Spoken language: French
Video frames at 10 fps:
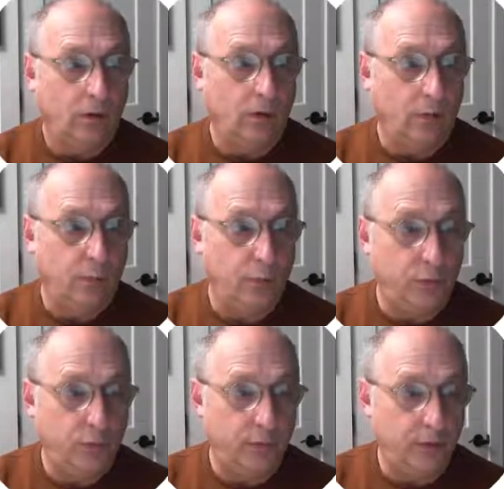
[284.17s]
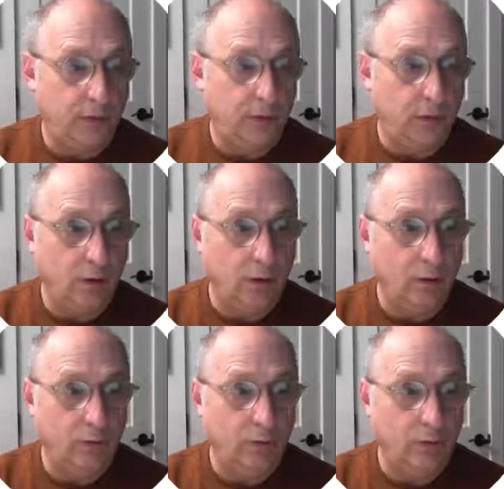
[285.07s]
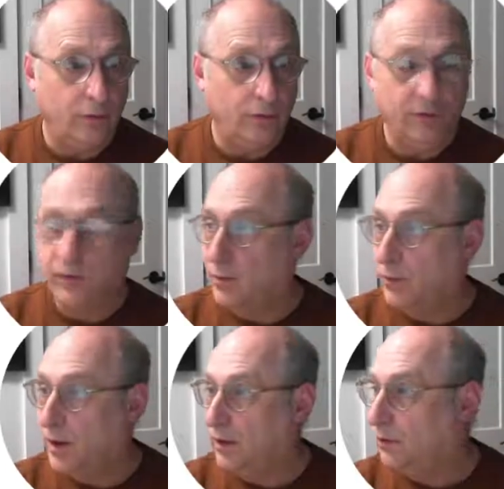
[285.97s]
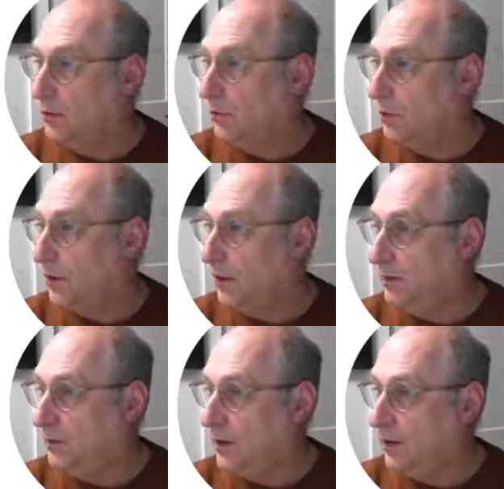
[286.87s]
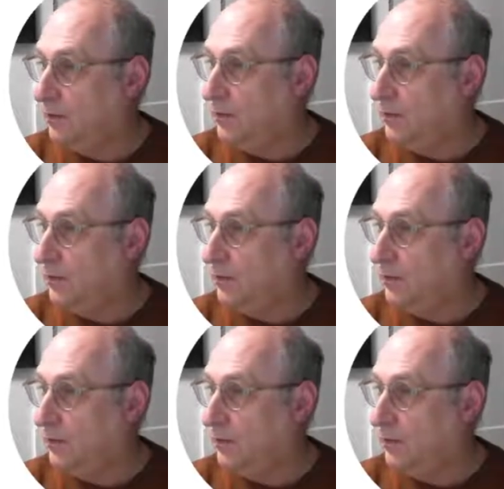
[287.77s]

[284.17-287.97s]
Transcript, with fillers: Et puis, euh, on a le diamètre interne.